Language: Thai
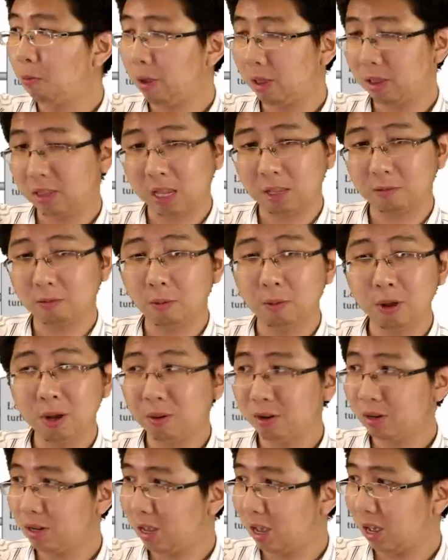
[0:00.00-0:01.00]
ดเ t เ a อร์พ
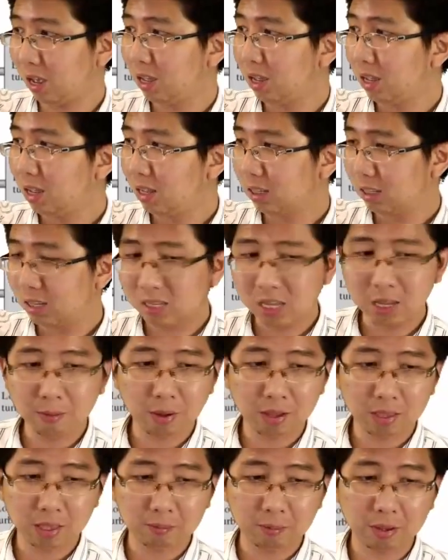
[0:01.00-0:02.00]
อดีอะจริงๆมั
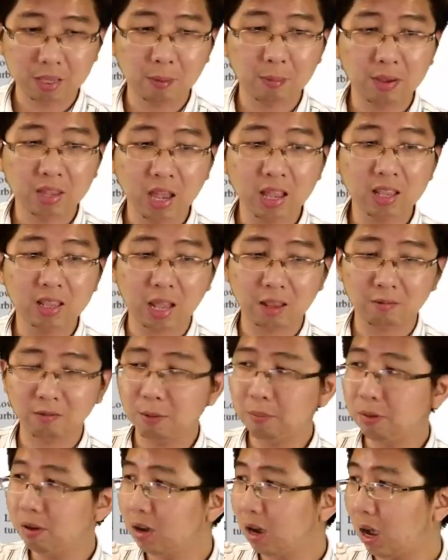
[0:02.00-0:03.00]
นมันจะไม่ใช่ซดเ t
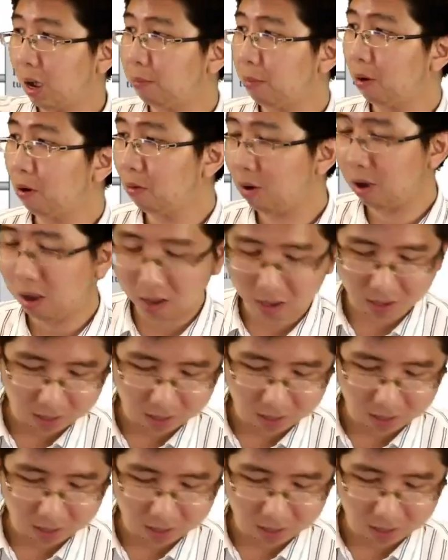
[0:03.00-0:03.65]
เพอร์ครับ เพราะว่า